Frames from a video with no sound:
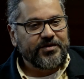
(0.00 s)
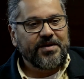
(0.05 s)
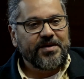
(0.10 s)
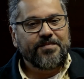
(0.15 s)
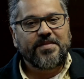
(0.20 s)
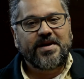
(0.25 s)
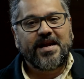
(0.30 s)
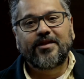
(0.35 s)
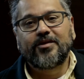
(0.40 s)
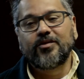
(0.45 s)

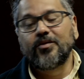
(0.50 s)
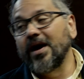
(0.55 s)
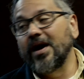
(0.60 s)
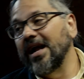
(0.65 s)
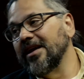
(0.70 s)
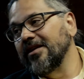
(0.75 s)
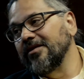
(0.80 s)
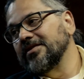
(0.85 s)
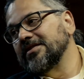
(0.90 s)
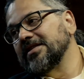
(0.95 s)
sembrando
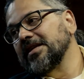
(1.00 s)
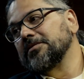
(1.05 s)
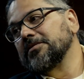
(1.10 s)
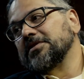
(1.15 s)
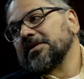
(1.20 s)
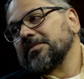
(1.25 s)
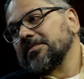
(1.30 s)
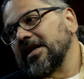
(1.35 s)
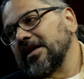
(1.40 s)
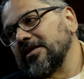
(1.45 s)
algo, estamos
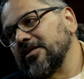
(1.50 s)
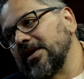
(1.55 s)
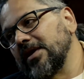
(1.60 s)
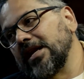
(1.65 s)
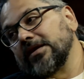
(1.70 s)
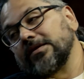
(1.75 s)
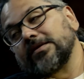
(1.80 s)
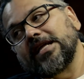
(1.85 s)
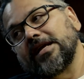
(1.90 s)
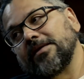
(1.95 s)
sembrando
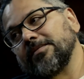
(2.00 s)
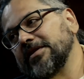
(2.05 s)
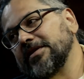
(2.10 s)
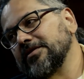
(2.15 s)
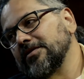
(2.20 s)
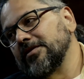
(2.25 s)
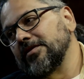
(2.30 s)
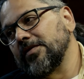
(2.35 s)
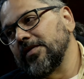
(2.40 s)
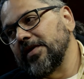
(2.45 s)
algo. Tal vez
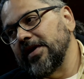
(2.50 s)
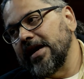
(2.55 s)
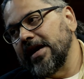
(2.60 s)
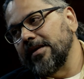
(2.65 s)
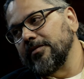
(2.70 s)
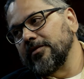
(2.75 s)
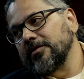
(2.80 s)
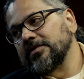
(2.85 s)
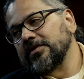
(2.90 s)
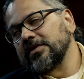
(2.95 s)
no lo
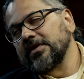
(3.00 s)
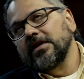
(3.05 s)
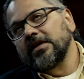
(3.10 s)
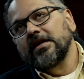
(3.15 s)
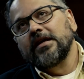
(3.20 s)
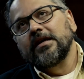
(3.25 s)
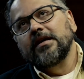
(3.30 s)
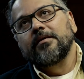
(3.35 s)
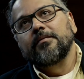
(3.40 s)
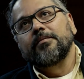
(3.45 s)
veamos,
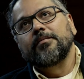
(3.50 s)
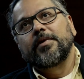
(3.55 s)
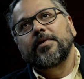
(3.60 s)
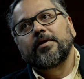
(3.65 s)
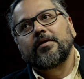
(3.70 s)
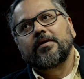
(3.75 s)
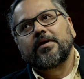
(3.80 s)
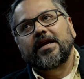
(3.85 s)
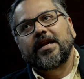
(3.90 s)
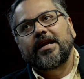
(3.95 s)

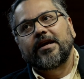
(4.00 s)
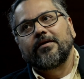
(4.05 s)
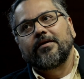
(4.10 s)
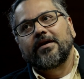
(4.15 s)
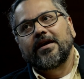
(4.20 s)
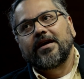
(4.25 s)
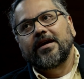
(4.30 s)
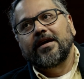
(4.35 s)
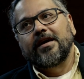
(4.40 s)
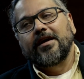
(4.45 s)
pero creo
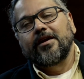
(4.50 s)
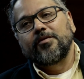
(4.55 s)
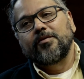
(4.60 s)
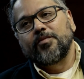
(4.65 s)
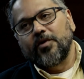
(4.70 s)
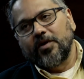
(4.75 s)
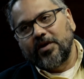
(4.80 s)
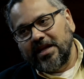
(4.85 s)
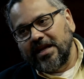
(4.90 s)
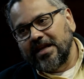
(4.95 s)
que lo
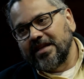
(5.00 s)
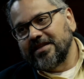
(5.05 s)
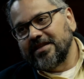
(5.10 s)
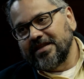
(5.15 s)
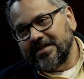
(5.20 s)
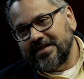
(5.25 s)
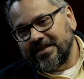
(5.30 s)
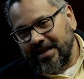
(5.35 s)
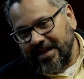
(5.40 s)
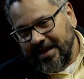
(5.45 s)

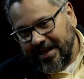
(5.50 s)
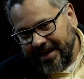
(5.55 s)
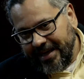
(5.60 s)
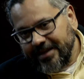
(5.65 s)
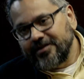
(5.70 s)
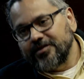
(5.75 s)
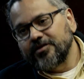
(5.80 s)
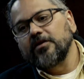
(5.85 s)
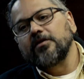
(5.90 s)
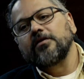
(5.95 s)
importante es el
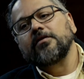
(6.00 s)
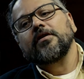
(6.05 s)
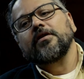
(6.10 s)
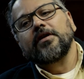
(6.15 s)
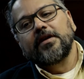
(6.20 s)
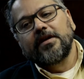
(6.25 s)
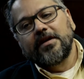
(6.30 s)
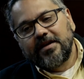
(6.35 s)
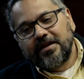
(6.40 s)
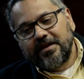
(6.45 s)
gesto
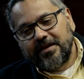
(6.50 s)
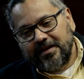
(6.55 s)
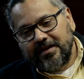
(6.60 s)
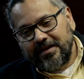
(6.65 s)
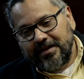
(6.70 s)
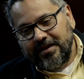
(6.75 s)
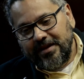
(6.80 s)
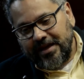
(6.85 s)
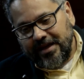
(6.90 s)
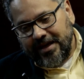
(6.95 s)

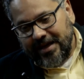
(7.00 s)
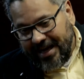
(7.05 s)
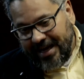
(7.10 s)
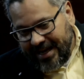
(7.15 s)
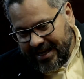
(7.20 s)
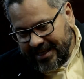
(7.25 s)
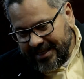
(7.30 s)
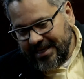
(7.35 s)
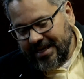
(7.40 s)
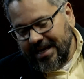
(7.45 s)
dejar
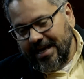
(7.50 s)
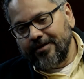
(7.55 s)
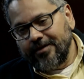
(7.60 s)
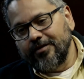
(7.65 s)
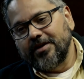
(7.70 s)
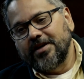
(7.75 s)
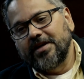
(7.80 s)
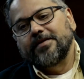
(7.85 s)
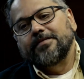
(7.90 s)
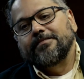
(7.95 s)
allí
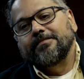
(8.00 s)
algo que